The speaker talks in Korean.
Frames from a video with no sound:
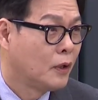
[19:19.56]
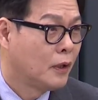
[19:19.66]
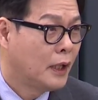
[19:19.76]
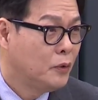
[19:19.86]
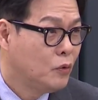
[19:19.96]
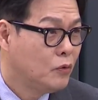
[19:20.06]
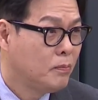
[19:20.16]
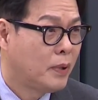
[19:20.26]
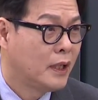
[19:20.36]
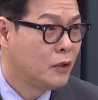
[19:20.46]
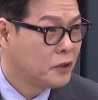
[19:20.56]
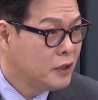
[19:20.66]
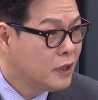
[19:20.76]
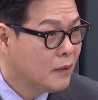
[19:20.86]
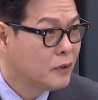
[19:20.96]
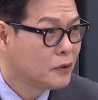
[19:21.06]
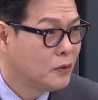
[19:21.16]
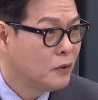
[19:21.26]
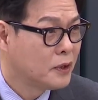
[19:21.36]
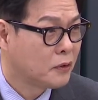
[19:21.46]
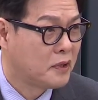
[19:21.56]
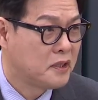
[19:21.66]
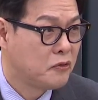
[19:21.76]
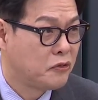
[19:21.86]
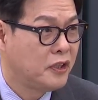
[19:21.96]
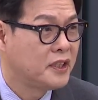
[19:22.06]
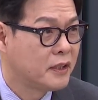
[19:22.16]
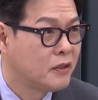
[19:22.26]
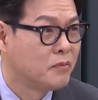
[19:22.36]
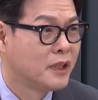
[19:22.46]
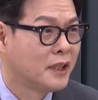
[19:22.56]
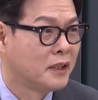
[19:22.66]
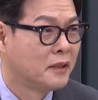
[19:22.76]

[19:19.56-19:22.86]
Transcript: 한동훈 발 혁신을 하면 선거에서 굉장히 유리해질 겁니다.